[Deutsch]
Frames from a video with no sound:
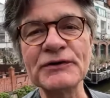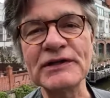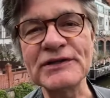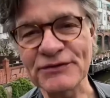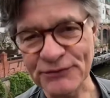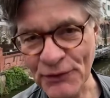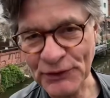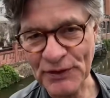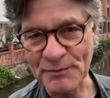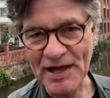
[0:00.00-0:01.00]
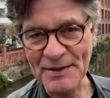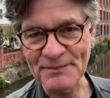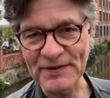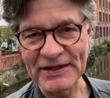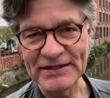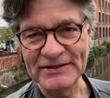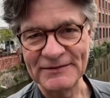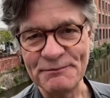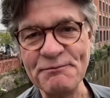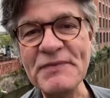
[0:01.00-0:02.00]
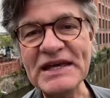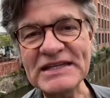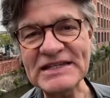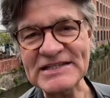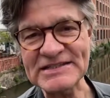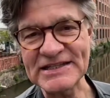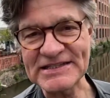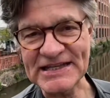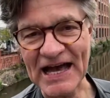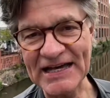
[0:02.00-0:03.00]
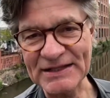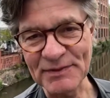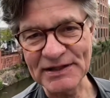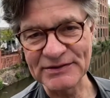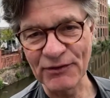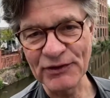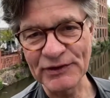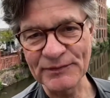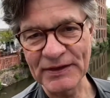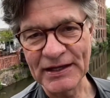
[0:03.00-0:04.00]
und ich, uns vorgenommen haben, mindestens einmal die Woche